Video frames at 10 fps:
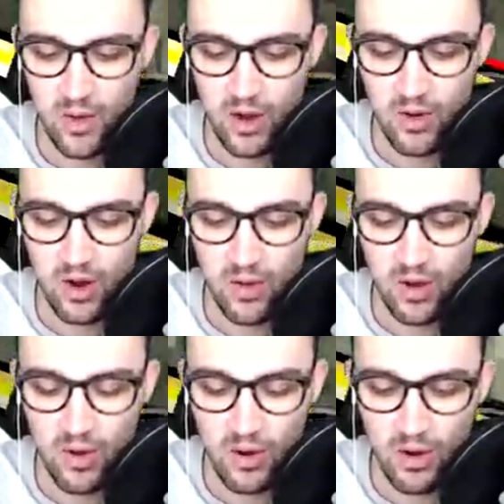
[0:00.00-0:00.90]
Wow, wow, wow,
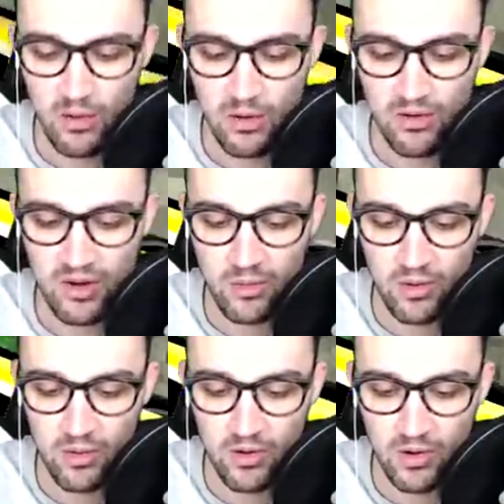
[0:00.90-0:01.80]
wow, wow, wow, wow, wow,
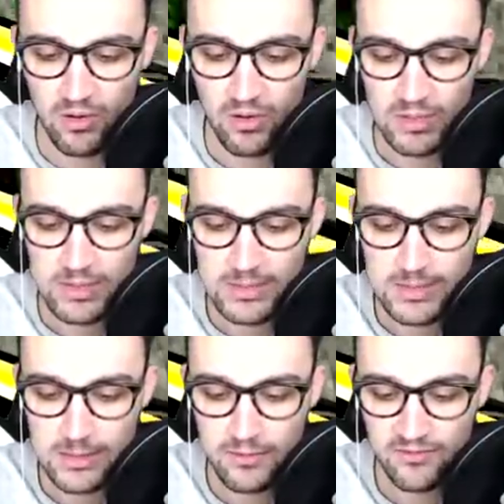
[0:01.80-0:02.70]
wow. wow.
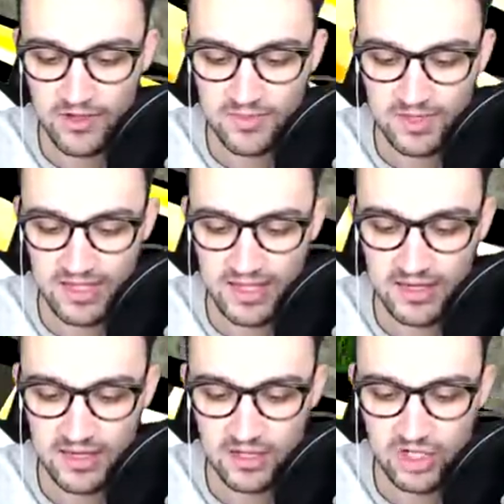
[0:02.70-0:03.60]
Was macht
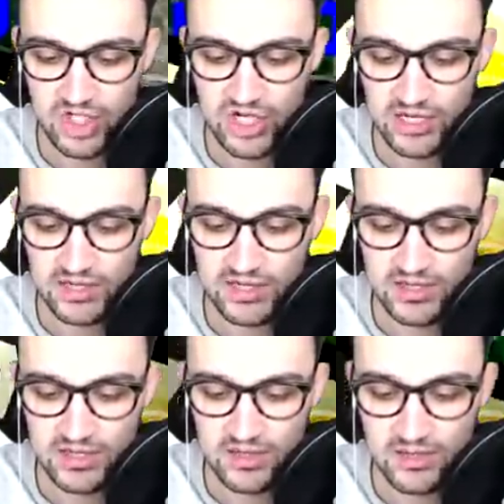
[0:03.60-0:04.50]
er da? Chillen
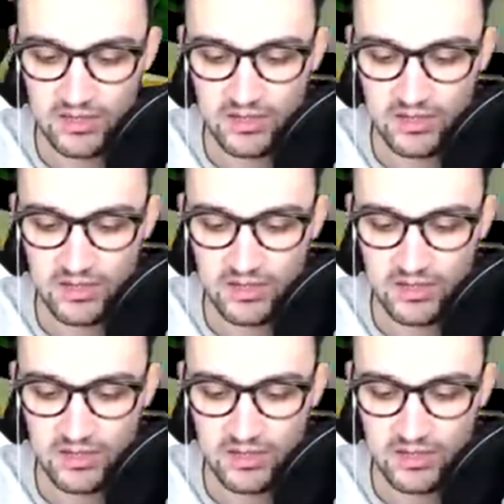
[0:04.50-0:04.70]
hier?